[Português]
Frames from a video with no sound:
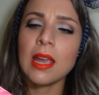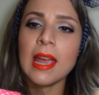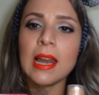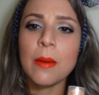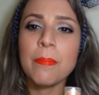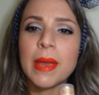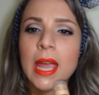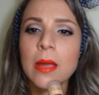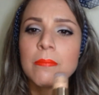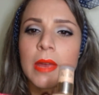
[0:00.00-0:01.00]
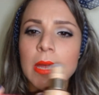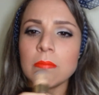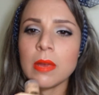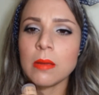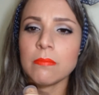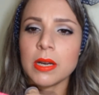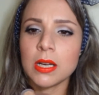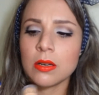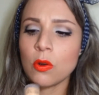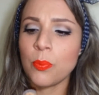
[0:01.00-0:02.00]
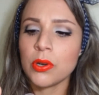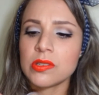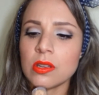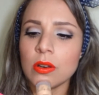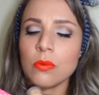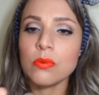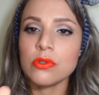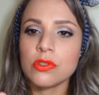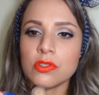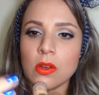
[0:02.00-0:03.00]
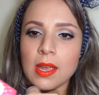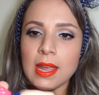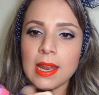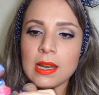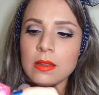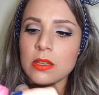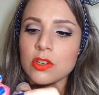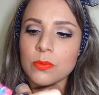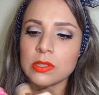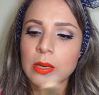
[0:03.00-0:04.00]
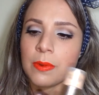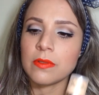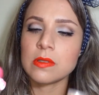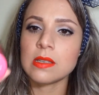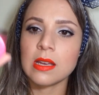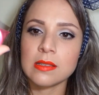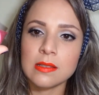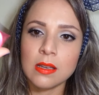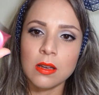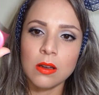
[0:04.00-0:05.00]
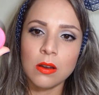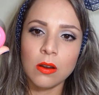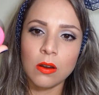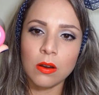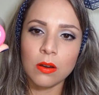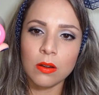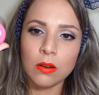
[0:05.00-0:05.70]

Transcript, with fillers: ele é bem, bem, bem branco, por isso que eu não uso só ele. Deixa eu mostrar pra vocês. Ó,